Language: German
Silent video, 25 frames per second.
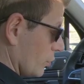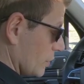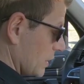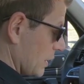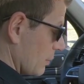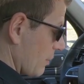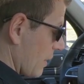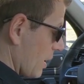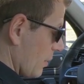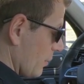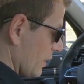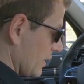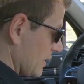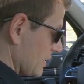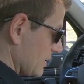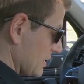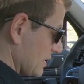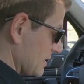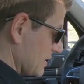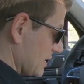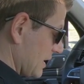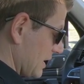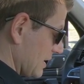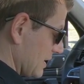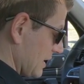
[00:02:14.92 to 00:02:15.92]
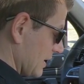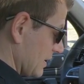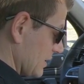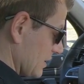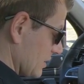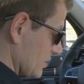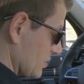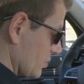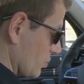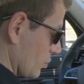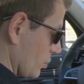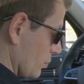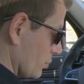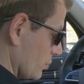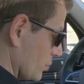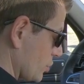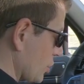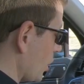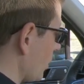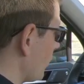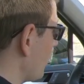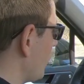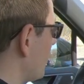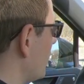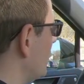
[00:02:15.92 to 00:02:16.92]
und dann machen wir das jetzt gerade andersrum.
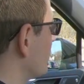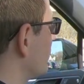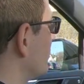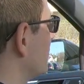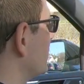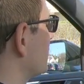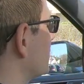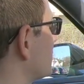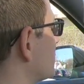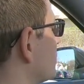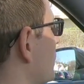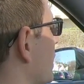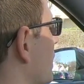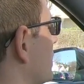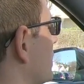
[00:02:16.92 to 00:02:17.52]
Schauen wir mal, wie er das